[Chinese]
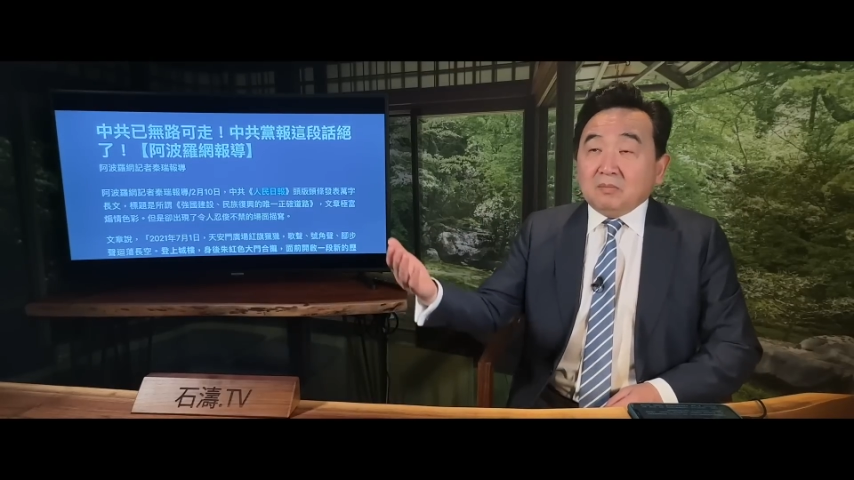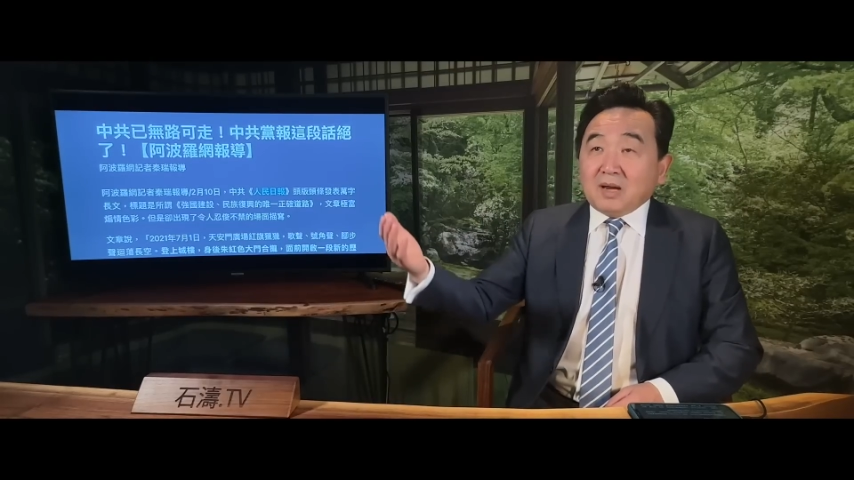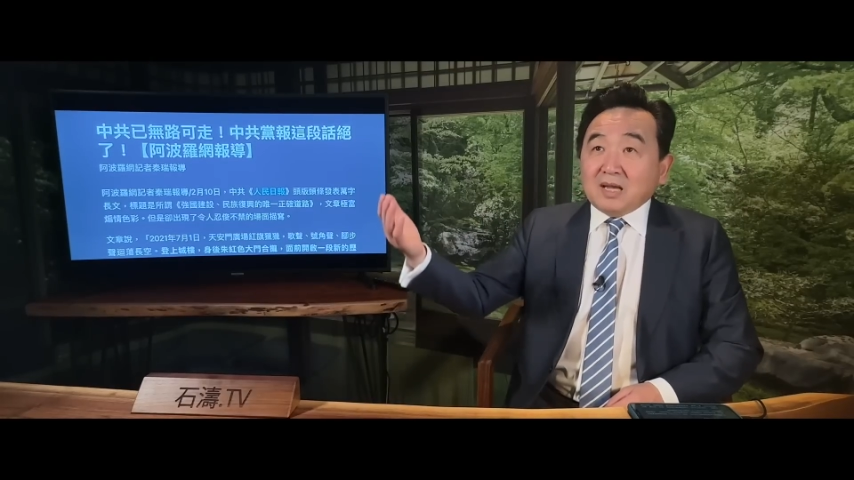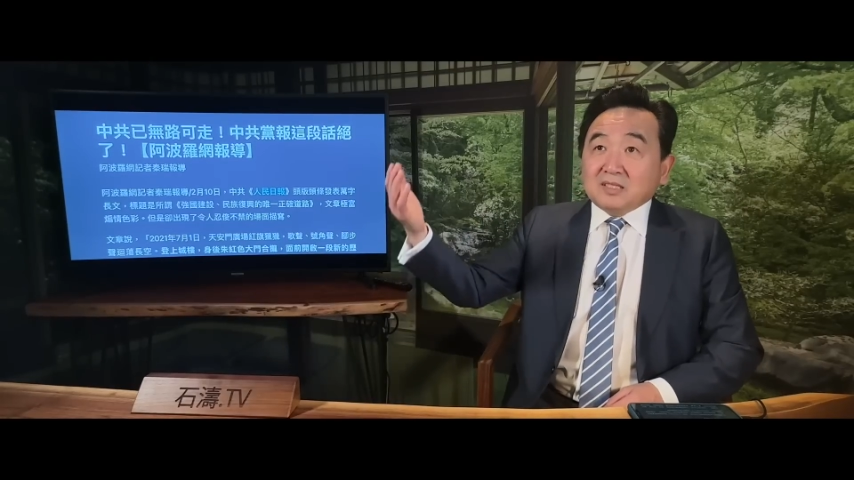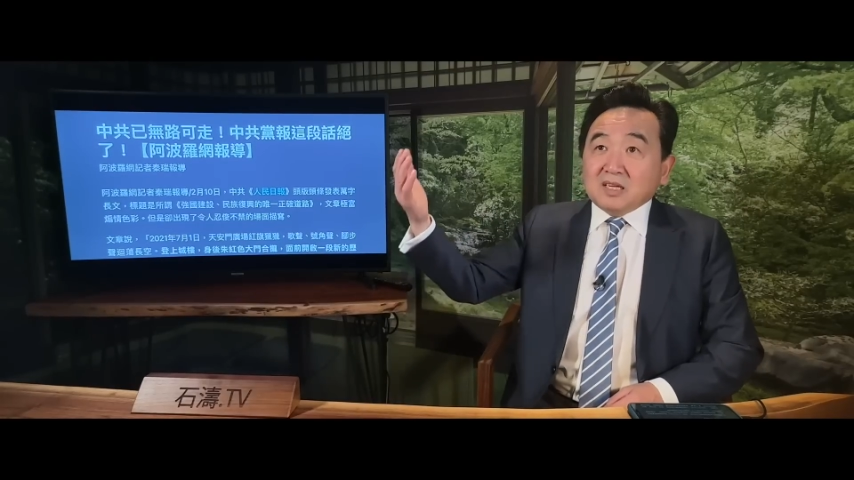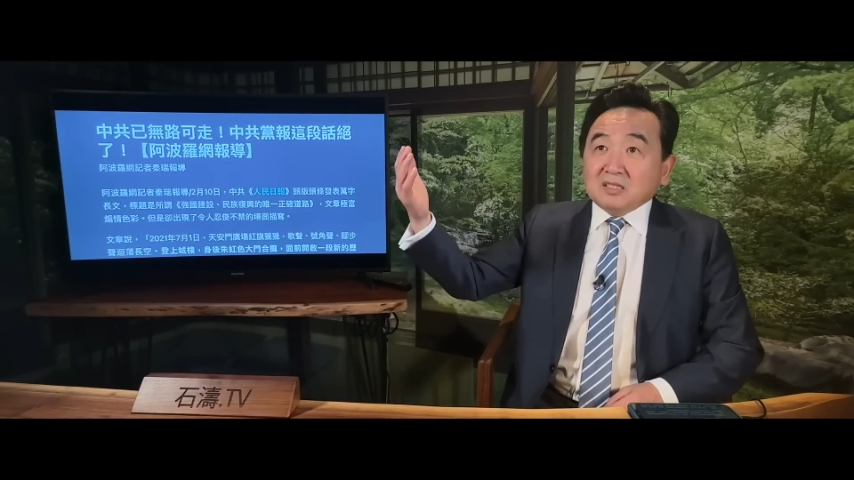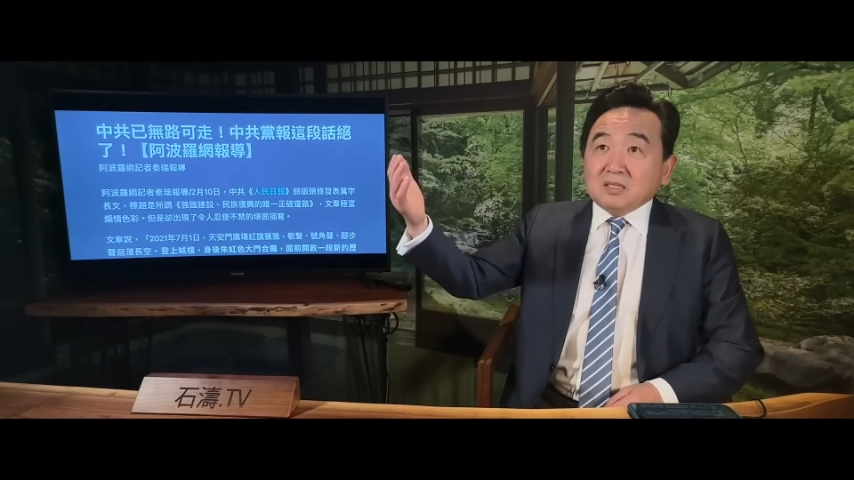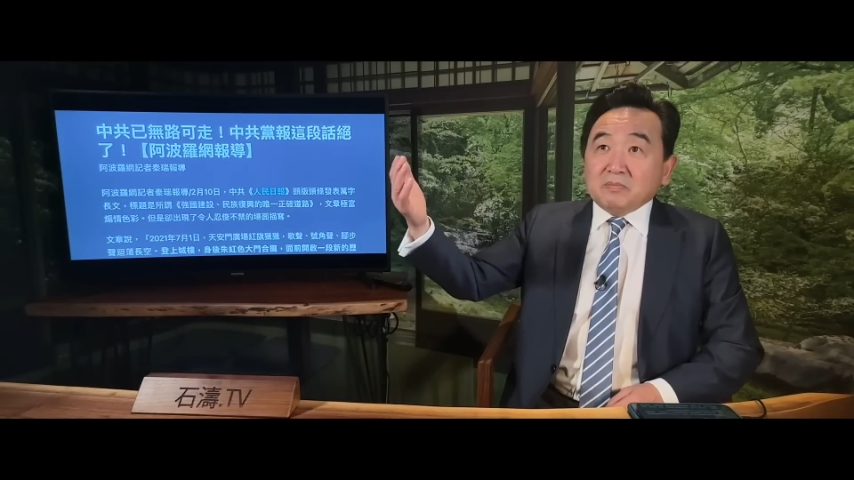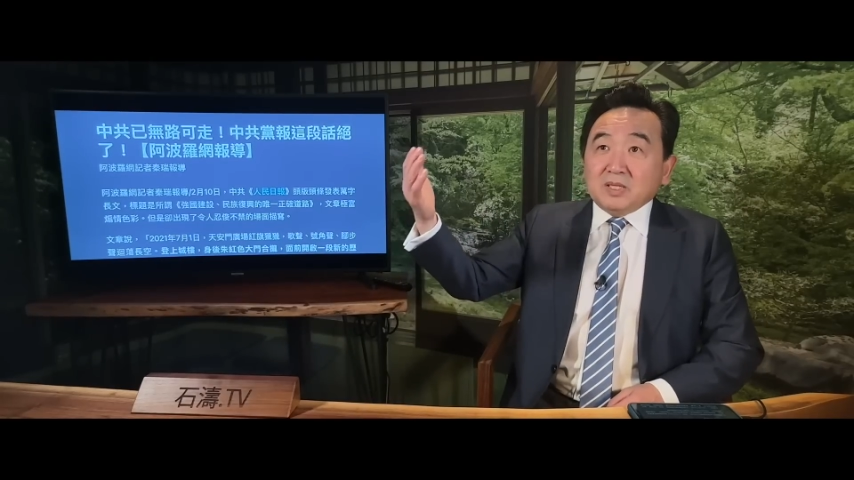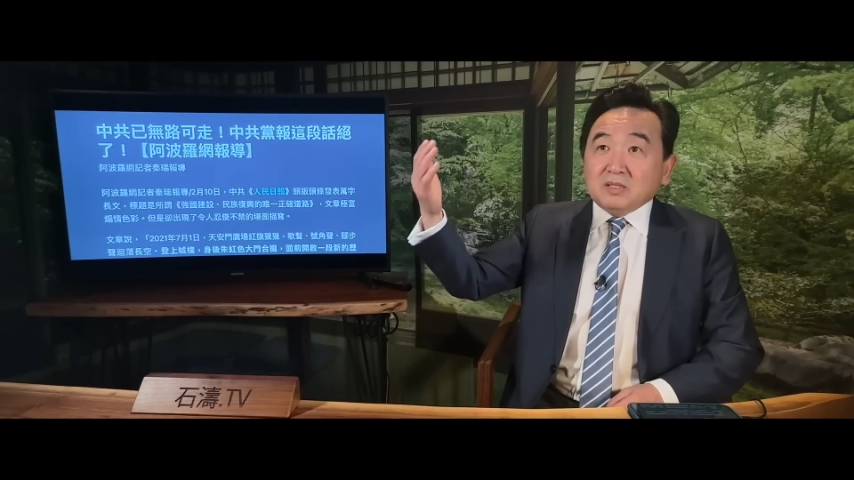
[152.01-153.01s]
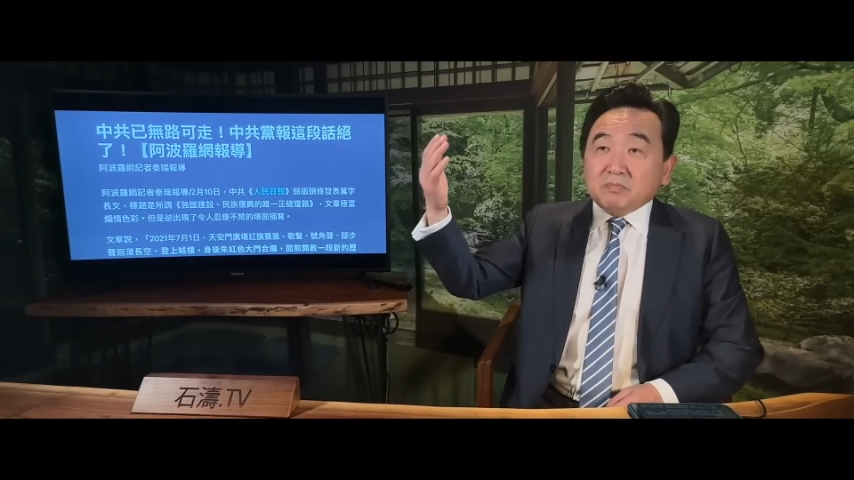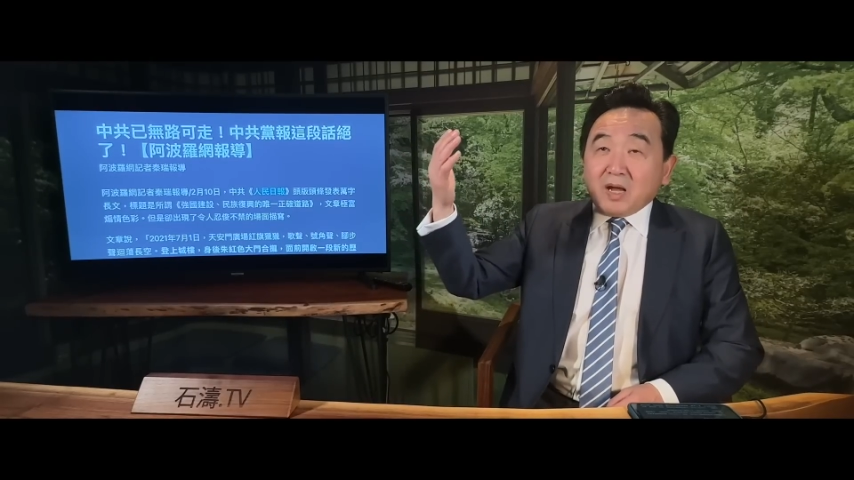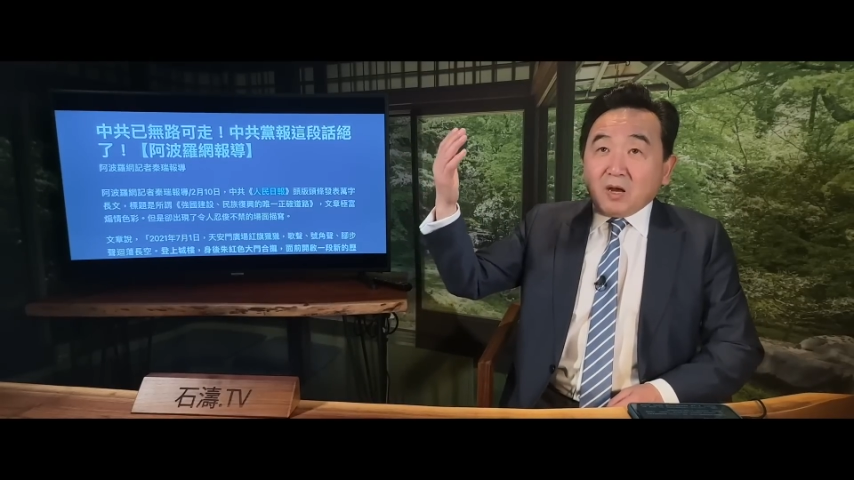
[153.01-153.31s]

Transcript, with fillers: 把江泽民、把